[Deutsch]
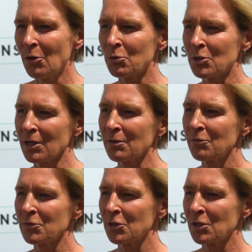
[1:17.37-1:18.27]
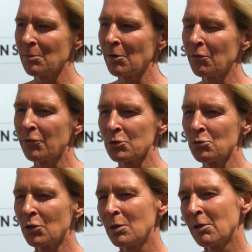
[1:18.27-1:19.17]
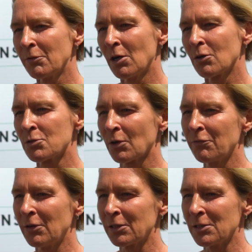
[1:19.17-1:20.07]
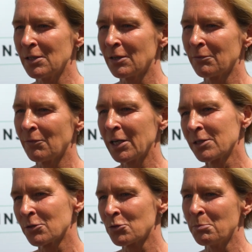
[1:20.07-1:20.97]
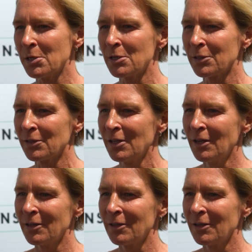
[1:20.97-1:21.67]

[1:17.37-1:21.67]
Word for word: Und dann sich eben auch versuchen, immer wieder auch zu reflektieren, weiterzubilden,